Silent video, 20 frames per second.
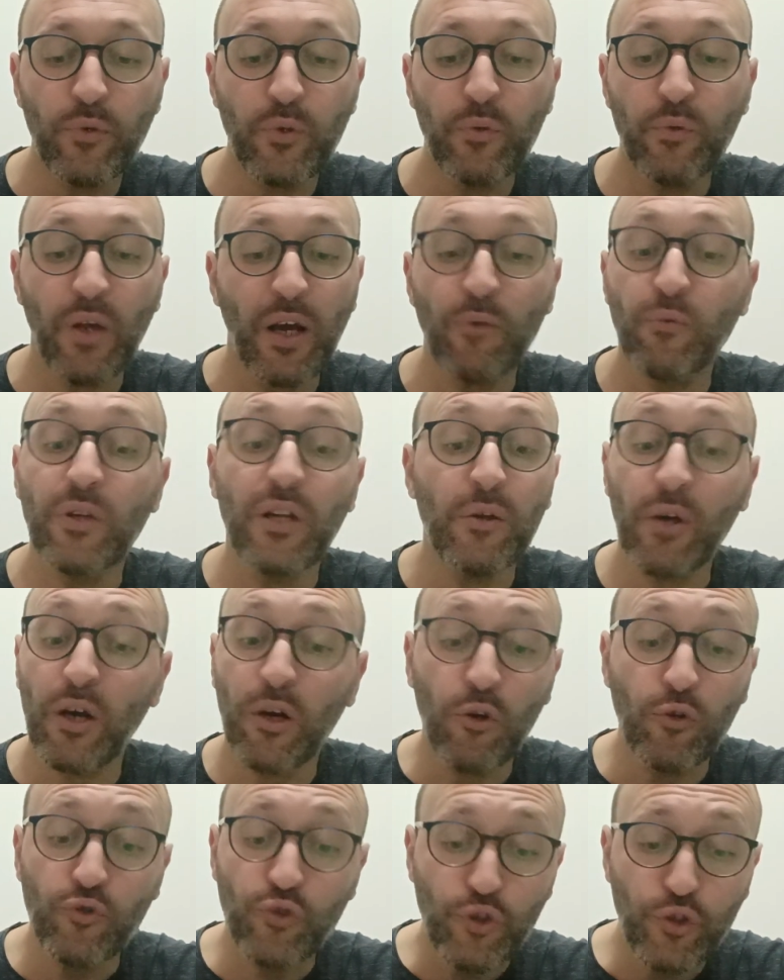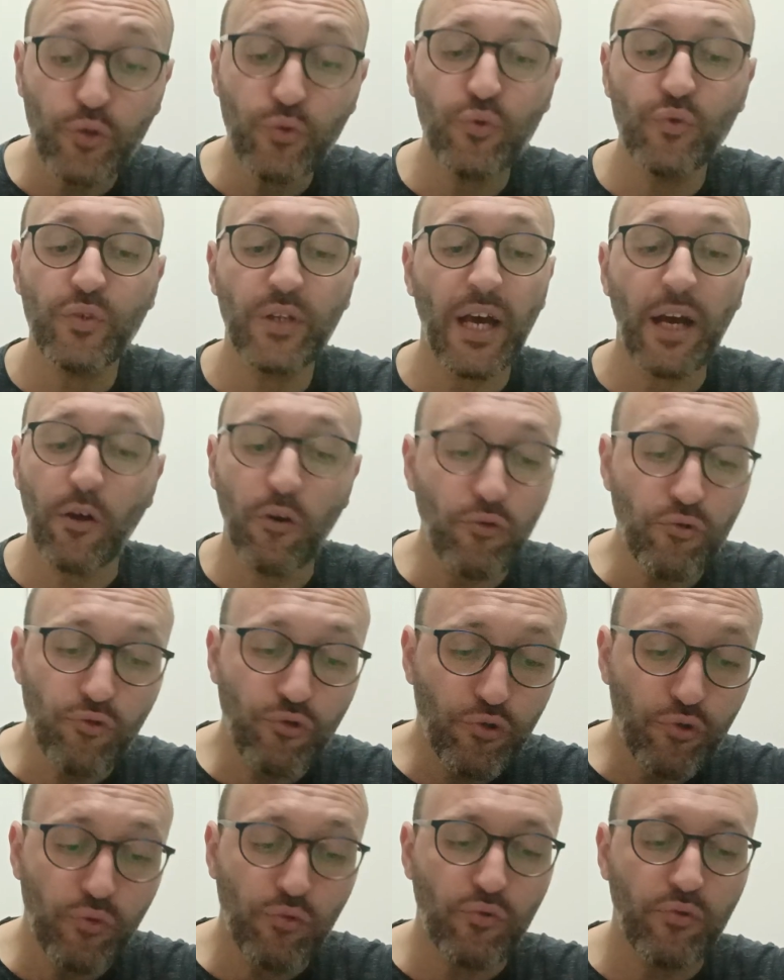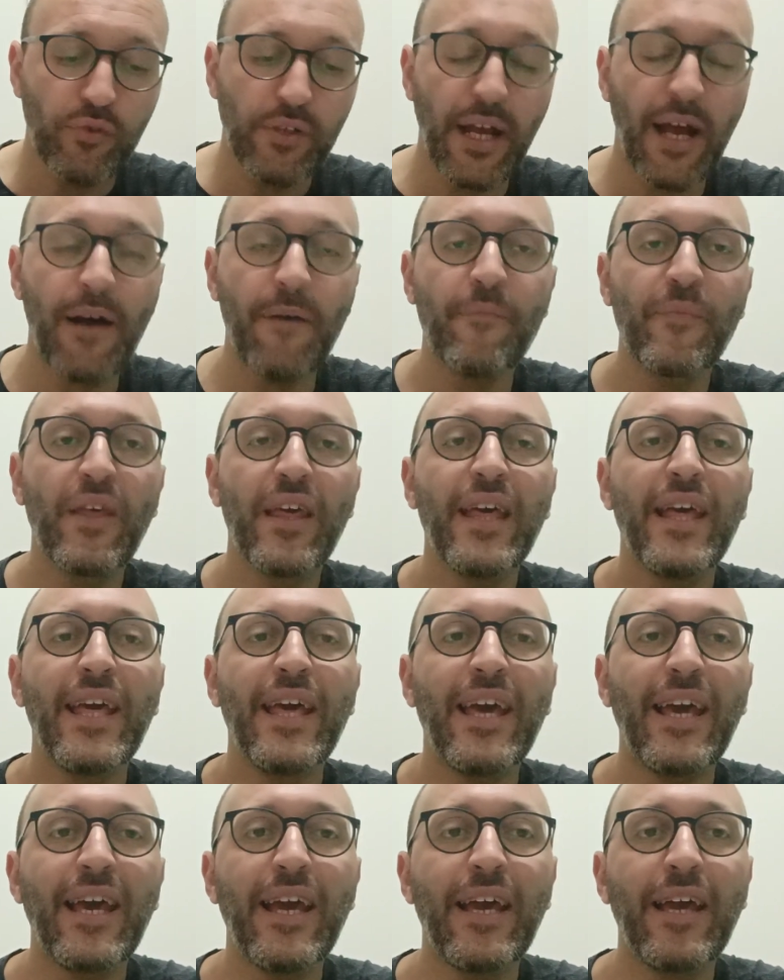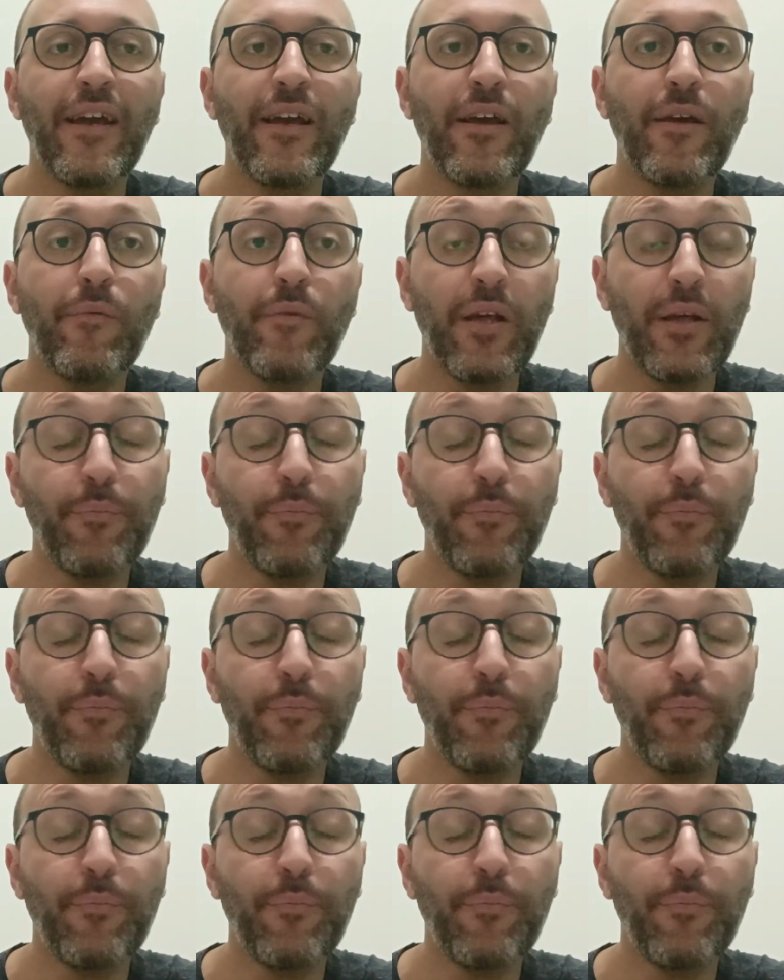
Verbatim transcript: una, una congiura, congiura e,